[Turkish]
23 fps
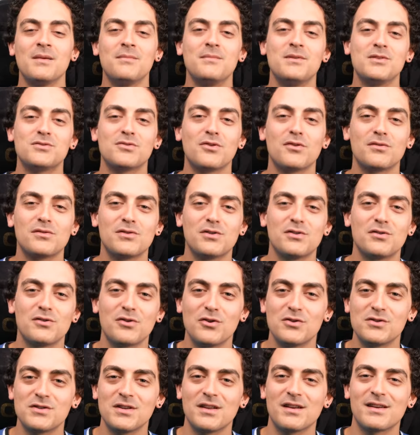Bir sonraki videoda
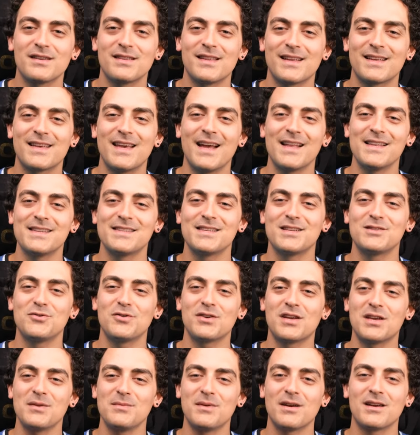görüşene kadar kendinize
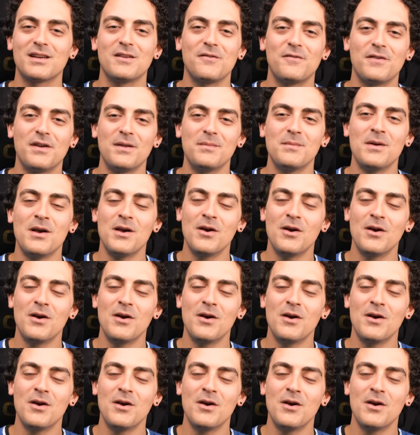çok iyi bakın efendim.